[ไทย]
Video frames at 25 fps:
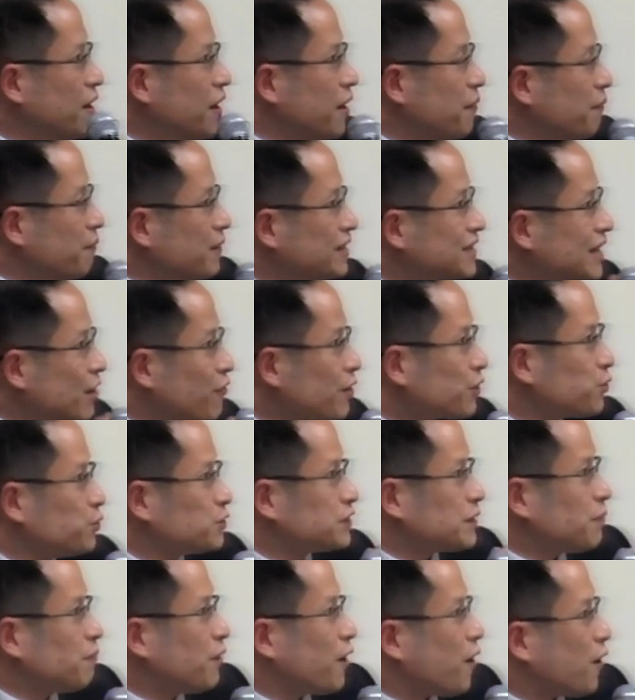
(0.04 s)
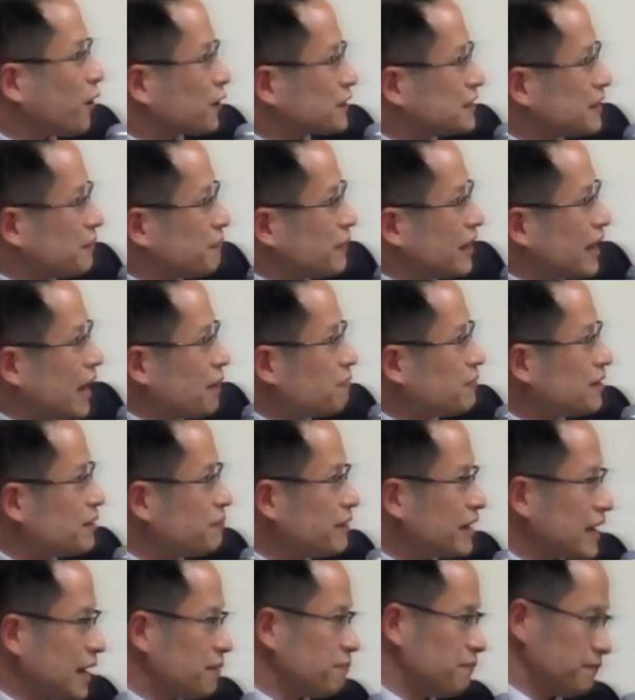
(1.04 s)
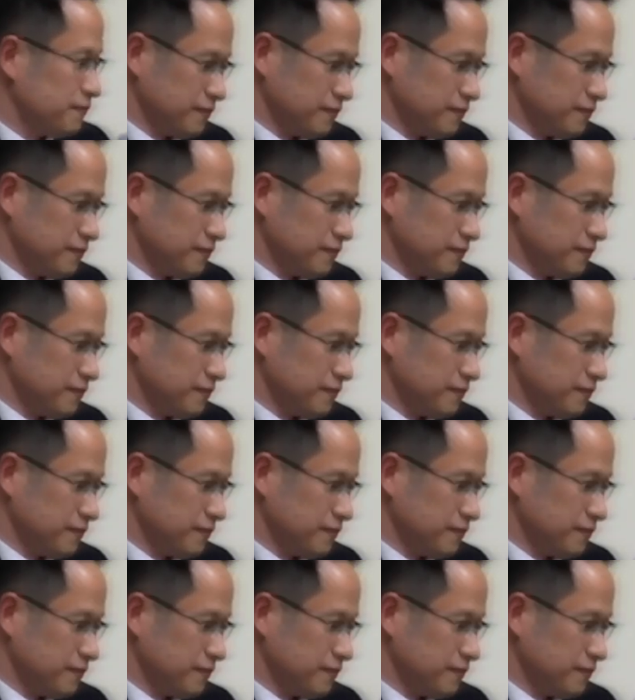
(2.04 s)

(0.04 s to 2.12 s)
ไม่ทราบว่าคุณจำลองจะมีอะไรเพิ่มไหมครับ